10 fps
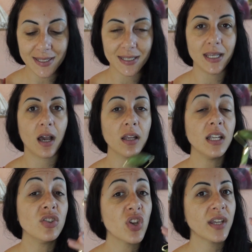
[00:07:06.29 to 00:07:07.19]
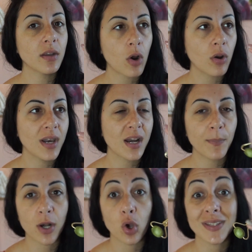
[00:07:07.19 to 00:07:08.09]
che sia il Jade
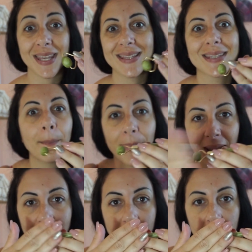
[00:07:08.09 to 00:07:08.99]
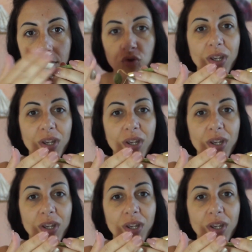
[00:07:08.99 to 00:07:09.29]
Roller però senza brand,